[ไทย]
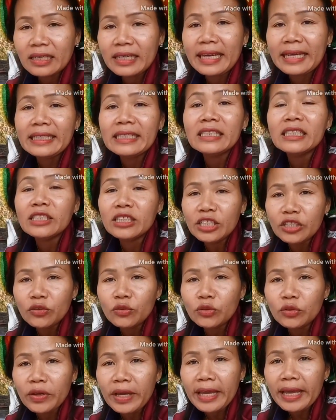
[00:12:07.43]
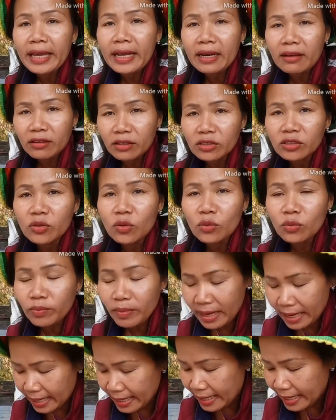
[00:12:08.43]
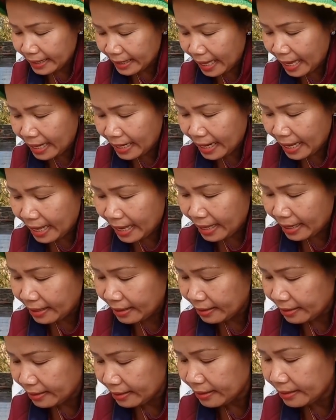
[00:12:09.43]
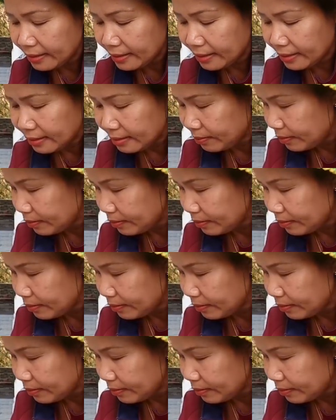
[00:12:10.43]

เขียนชื่อที่อยู่ตัวเองแล้วก็ส่งมาให้เยตะนะเออ